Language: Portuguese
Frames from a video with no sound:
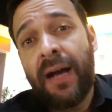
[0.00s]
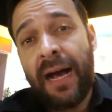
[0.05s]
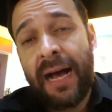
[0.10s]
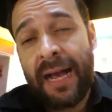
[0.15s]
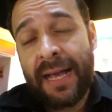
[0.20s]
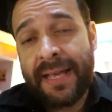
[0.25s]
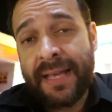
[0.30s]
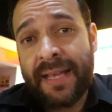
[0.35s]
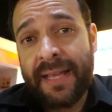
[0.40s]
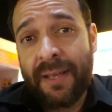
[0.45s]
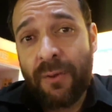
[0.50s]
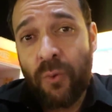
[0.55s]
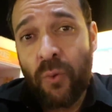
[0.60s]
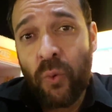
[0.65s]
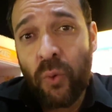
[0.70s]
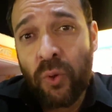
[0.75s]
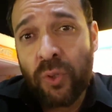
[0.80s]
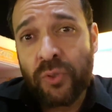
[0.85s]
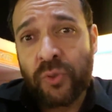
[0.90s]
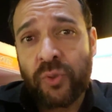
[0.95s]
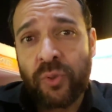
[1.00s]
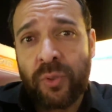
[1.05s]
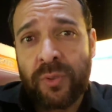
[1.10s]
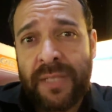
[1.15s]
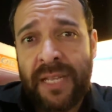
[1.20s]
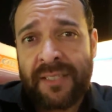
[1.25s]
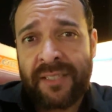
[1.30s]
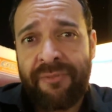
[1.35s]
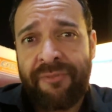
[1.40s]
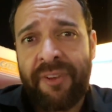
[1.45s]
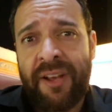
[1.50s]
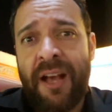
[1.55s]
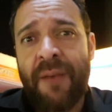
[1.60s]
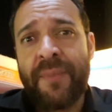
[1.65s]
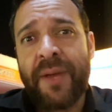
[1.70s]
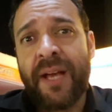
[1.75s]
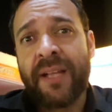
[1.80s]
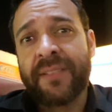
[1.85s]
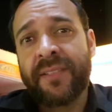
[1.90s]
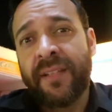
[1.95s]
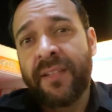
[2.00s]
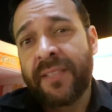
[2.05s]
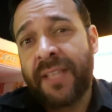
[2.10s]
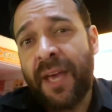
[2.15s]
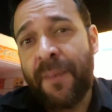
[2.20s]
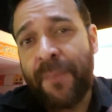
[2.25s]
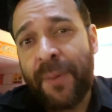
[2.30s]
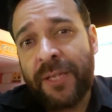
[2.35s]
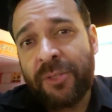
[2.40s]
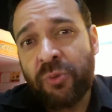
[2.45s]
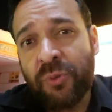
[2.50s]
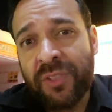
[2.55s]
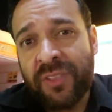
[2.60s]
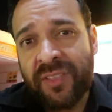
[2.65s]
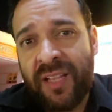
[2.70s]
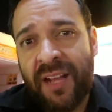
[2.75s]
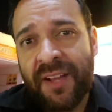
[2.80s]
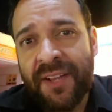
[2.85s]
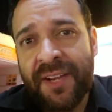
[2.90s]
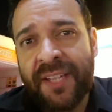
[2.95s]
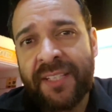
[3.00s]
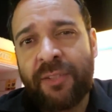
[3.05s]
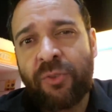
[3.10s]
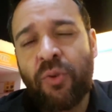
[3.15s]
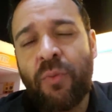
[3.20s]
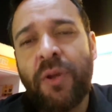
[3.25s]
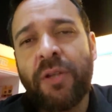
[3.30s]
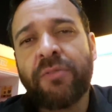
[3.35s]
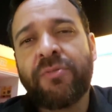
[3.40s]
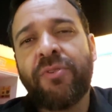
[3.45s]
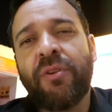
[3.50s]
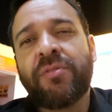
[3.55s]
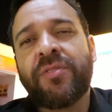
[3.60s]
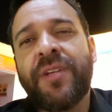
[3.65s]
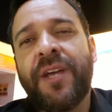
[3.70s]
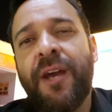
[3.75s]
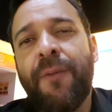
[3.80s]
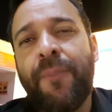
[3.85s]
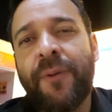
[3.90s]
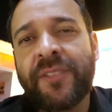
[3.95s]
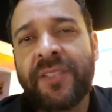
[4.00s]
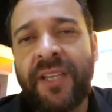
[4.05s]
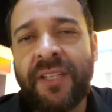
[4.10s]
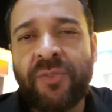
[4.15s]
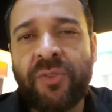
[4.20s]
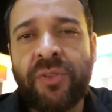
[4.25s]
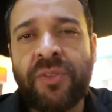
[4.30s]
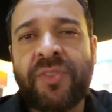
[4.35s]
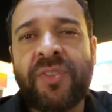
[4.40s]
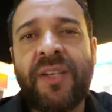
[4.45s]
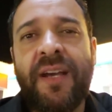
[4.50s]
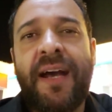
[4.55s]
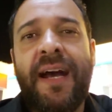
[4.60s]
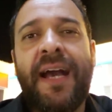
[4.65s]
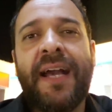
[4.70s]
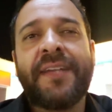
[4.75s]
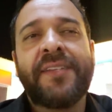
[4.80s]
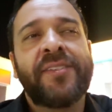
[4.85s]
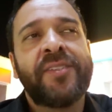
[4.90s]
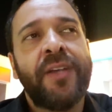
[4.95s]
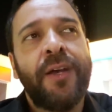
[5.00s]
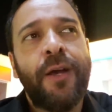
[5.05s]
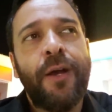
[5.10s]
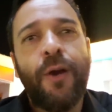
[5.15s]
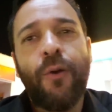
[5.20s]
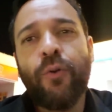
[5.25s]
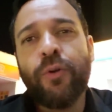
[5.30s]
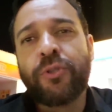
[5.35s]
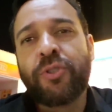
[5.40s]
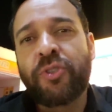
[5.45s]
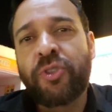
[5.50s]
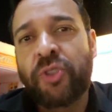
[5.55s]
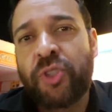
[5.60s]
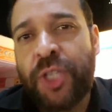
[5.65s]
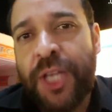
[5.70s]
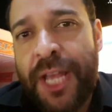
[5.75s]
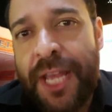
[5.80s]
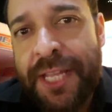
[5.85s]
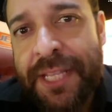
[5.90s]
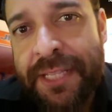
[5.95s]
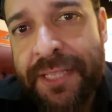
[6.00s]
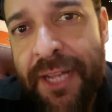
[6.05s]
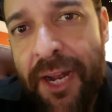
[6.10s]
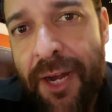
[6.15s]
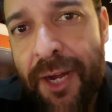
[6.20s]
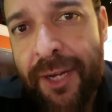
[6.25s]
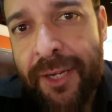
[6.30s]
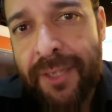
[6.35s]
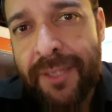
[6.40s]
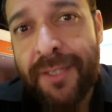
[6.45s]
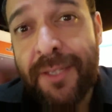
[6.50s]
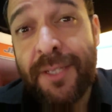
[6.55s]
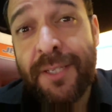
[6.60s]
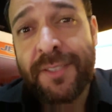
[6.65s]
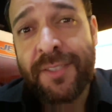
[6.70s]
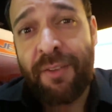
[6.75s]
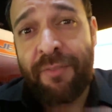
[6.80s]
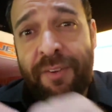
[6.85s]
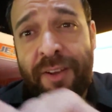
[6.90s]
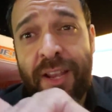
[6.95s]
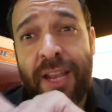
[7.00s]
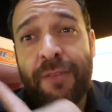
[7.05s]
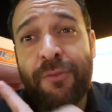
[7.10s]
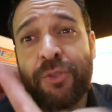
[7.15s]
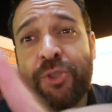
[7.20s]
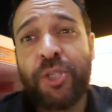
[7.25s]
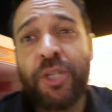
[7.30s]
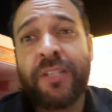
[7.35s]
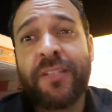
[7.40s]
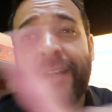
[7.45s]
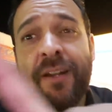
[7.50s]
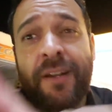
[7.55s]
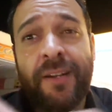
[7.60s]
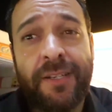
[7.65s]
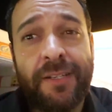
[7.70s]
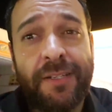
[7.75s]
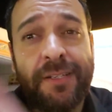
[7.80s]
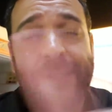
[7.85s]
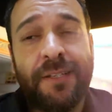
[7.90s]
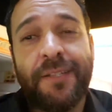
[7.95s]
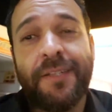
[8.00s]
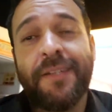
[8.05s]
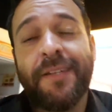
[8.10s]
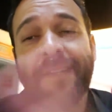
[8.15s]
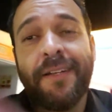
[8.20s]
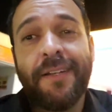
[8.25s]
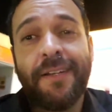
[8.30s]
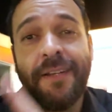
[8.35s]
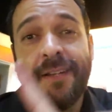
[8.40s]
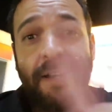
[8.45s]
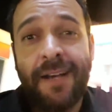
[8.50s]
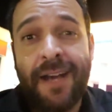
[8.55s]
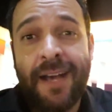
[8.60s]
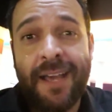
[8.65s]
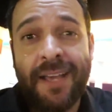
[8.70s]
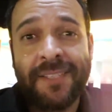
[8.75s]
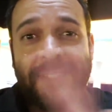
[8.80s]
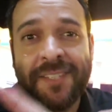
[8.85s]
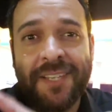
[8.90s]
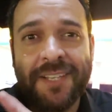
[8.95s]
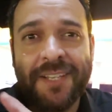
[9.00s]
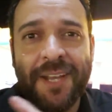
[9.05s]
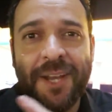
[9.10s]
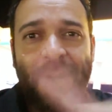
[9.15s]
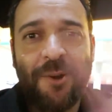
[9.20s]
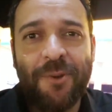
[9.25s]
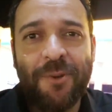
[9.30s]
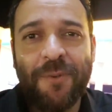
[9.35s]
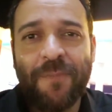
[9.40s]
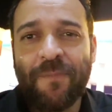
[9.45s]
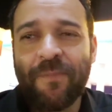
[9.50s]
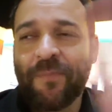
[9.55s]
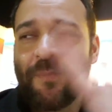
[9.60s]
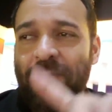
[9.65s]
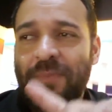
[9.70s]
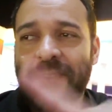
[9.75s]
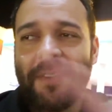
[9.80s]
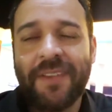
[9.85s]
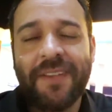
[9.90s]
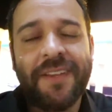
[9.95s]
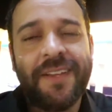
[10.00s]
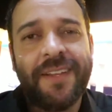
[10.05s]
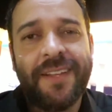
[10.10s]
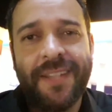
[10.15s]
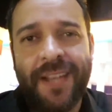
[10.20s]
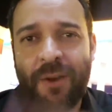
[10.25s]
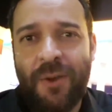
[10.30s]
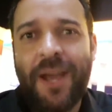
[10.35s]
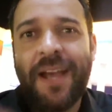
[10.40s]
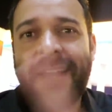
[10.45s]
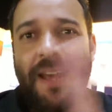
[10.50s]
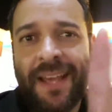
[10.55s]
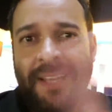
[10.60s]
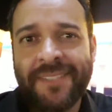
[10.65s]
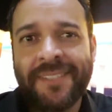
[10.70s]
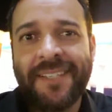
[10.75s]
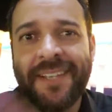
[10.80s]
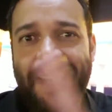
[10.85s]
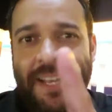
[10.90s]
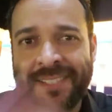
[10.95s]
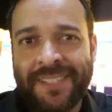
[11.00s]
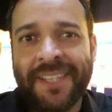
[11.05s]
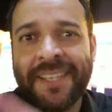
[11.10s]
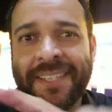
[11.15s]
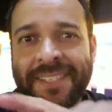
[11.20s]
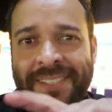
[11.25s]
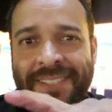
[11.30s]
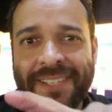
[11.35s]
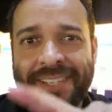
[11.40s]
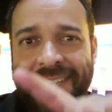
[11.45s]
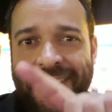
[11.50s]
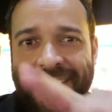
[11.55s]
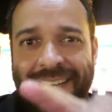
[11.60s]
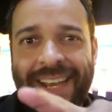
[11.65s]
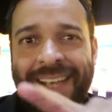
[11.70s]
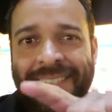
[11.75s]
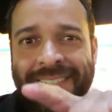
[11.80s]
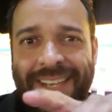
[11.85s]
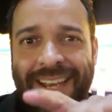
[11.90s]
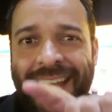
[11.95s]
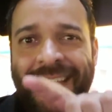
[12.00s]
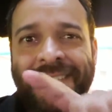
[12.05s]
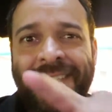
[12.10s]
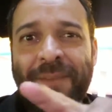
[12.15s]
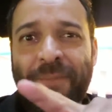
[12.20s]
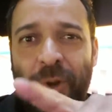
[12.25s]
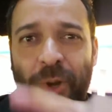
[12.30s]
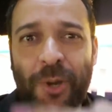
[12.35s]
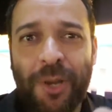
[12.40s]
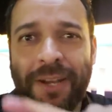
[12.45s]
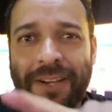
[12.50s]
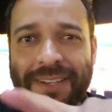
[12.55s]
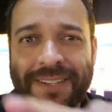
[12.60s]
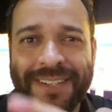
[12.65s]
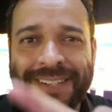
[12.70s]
aí o uso dessa ferramenta. De repente o Instagram está tomando o teu tempo, as redes sociais, o Tinder. Você fica lá no Tinder. Ah, essa não. Não, é essa, essa aqui sim. Essa, essa é boa.